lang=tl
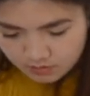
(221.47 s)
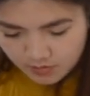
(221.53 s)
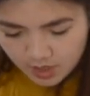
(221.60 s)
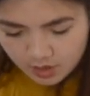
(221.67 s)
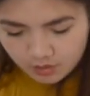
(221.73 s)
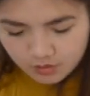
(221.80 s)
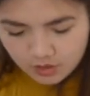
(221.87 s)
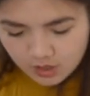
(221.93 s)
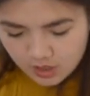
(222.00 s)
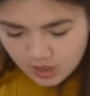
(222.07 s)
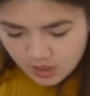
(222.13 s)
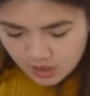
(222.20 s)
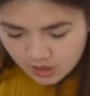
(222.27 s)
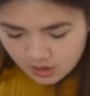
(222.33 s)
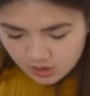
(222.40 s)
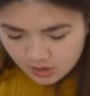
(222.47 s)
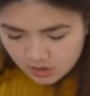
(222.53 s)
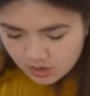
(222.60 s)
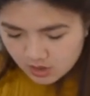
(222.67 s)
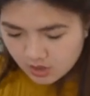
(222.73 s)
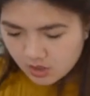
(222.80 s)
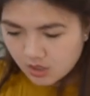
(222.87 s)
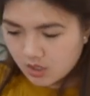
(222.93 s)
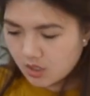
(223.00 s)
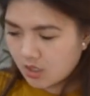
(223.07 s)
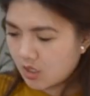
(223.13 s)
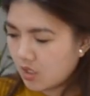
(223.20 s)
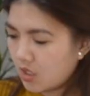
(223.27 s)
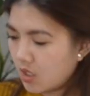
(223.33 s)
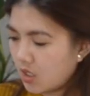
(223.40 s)
Meron ding
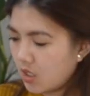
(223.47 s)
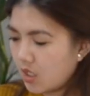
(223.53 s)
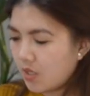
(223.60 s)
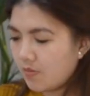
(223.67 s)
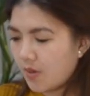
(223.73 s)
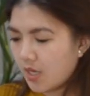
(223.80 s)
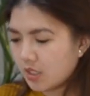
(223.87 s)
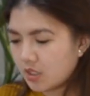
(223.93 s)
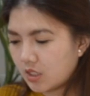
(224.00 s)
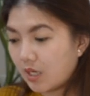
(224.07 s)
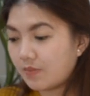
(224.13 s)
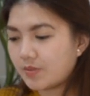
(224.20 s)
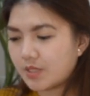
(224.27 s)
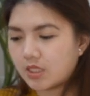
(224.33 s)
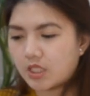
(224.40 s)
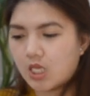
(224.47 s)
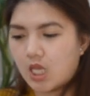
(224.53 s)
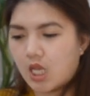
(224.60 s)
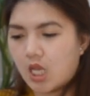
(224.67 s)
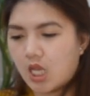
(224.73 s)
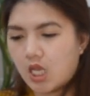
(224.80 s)
limang chopstick.